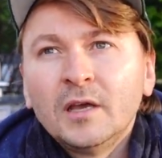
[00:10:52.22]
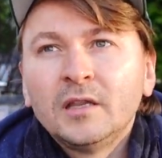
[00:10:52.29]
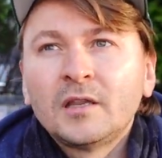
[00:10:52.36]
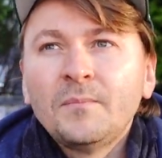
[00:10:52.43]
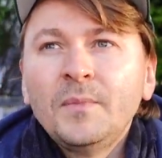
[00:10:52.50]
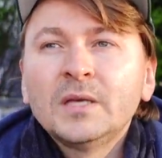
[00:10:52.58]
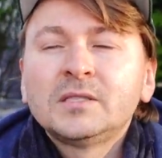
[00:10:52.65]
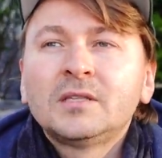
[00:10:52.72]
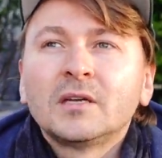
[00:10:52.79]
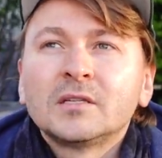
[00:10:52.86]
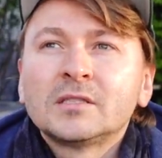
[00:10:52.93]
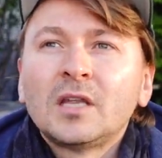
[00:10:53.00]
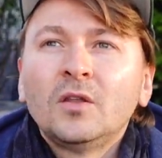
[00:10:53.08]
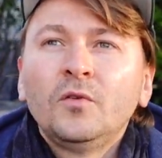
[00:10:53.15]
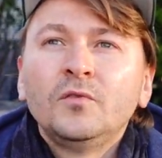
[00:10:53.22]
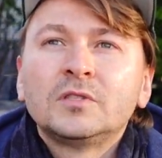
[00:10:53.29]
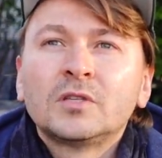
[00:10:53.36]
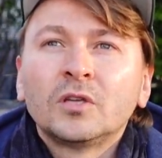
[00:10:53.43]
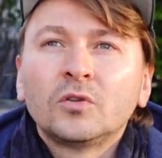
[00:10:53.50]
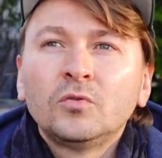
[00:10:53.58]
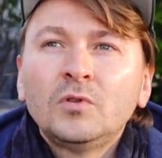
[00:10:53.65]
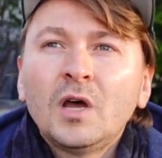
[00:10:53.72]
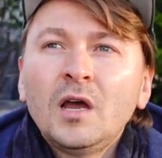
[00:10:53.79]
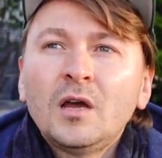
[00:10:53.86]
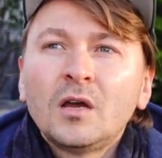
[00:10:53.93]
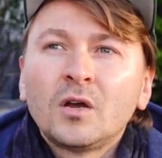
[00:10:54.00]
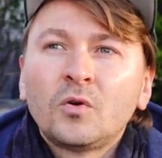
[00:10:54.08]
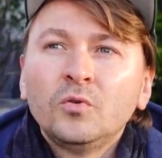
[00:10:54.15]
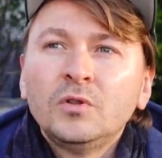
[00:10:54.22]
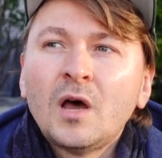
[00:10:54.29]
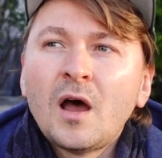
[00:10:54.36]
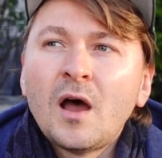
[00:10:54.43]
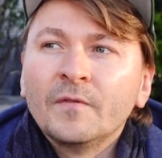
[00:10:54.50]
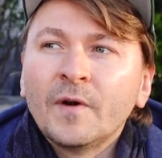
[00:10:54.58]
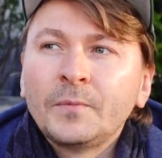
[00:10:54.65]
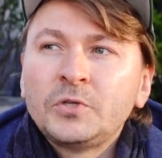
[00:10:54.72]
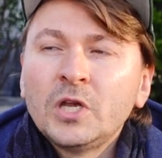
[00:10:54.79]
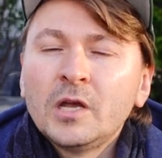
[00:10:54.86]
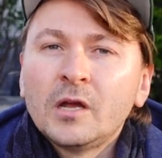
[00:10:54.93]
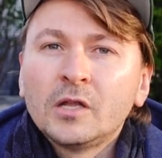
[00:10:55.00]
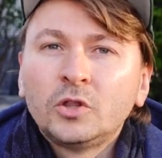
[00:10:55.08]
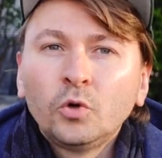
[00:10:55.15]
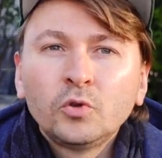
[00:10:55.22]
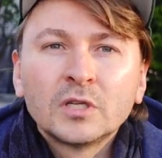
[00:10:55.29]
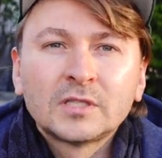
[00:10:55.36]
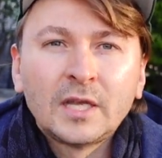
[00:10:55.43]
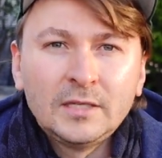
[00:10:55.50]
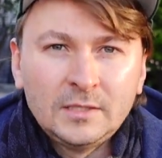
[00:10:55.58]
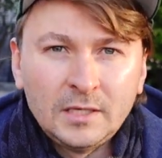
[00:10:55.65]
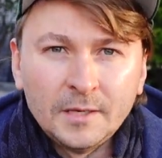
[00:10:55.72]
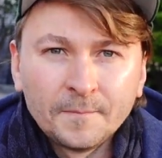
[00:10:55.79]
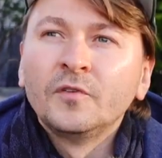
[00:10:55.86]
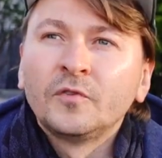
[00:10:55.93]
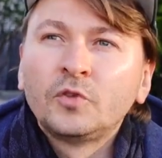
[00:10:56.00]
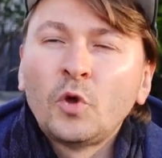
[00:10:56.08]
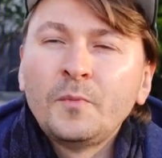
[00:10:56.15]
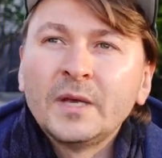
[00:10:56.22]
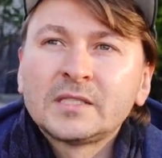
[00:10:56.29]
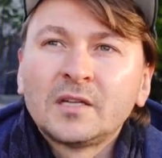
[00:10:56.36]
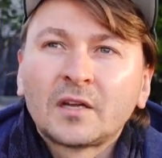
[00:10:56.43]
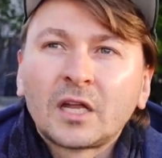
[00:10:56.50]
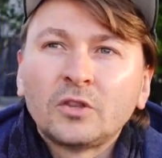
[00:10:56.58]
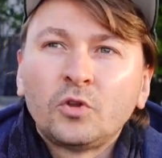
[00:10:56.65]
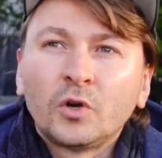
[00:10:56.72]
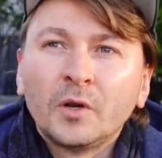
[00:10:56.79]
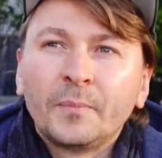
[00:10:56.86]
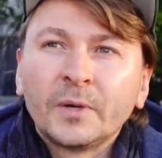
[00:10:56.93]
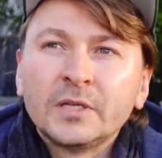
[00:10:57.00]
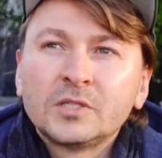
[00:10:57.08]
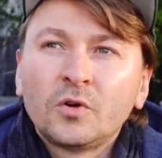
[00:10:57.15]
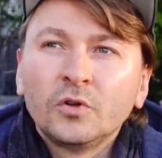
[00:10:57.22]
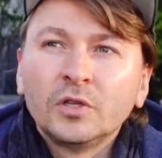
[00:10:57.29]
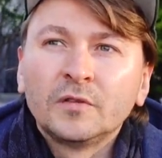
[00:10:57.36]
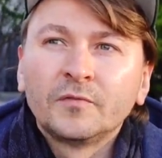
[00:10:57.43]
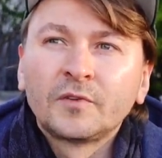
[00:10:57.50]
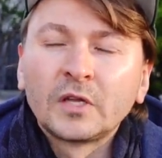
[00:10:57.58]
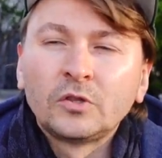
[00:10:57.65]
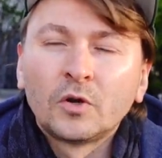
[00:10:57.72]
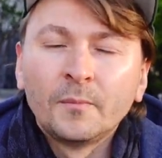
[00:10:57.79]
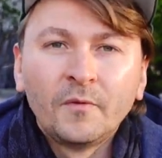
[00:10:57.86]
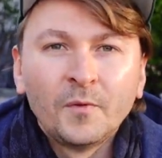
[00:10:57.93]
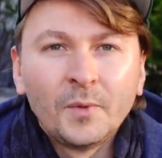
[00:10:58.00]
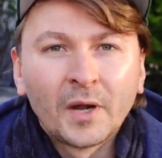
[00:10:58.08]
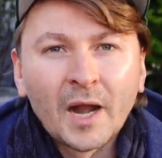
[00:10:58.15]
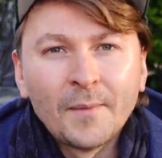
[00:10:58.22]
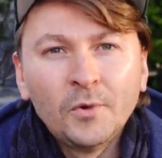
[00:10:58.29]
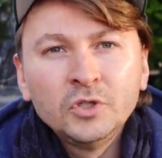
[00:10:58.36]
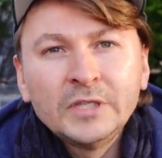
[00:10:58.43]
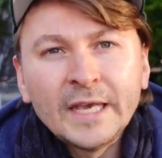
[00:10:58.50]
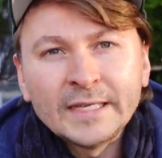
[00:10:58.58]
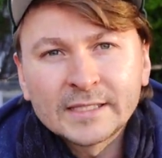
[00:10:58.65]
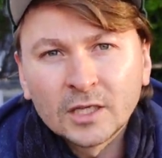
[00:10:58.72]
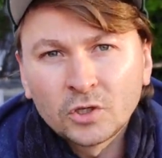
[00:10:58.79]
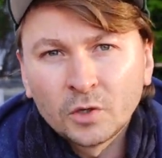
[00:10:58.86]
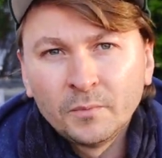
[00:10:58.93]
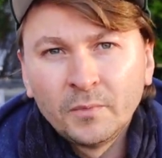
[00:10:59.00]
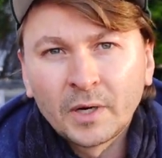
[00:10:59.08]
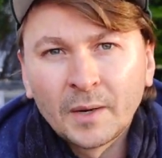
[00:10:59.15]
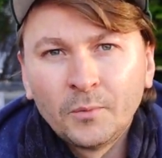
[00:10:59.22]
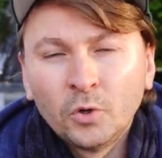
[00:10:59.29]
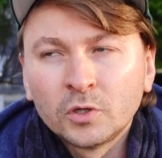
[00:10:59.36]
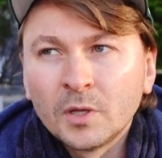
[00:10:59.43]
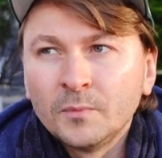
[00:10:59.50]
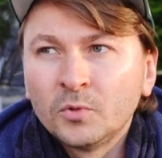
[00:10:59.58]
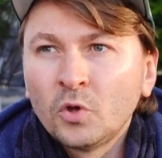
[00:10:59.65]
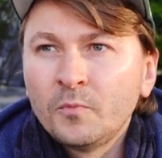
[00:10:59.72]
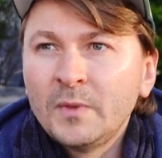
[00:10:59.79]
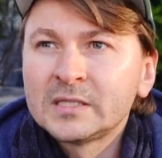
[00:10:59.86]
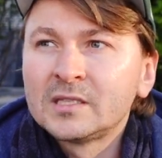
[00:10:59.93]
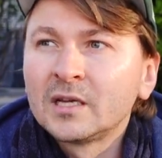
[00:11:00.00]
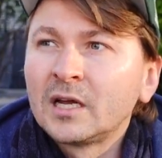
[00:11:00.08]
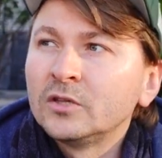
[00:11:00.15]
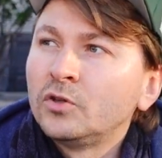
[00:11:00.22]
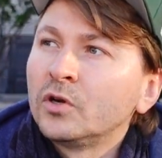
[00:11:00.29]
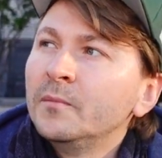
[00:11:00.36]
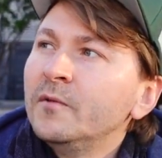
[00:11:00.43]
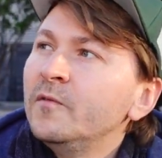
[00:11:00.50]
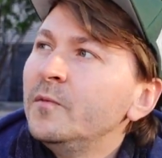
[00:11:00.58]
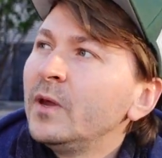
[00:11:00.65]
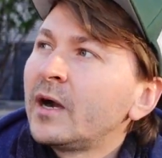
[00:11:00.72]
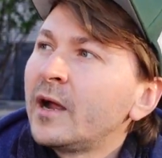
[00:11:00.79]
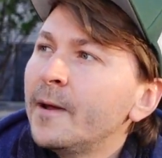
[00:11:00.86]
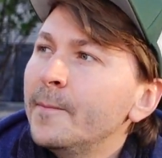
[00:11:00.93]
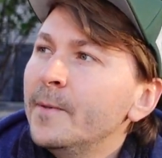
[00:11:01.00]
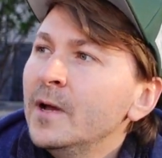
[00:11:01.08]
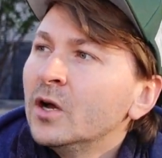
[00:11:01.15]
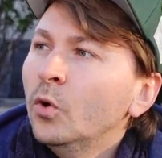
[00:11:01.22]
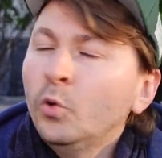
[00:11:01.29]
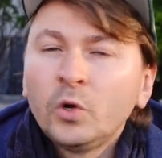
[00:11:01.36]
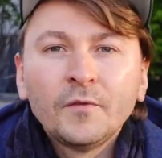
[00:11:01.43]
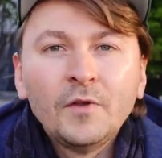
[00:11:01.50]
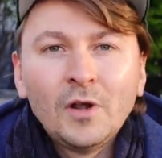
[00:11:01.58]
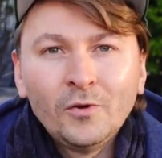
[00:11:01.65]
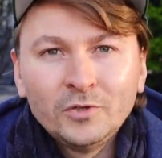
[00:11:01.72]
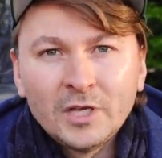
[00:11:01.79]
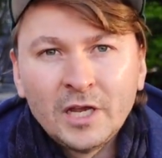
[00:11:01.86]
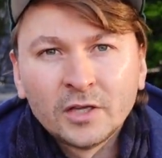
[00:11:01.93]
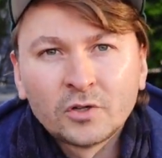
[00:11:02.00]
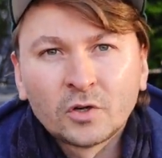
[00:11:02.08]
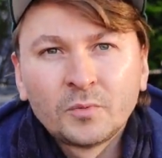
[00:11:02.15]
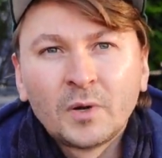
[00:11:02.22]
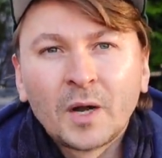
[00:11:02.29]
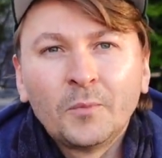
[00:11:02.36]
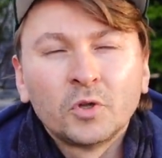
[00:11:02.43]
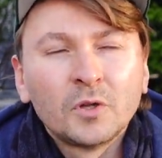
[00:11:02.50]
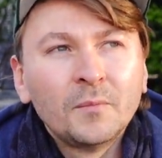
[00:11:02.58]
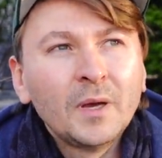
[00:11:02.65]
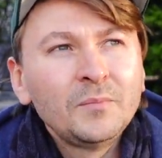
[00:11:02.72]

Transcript: Это место становится становится туда, куда вообще трудно зайти. В то место, которое происходит, в котором мы выбираем людей, с которыми мы работаем, то место, которое мы выбираем, уровень людей, которых мы работаем.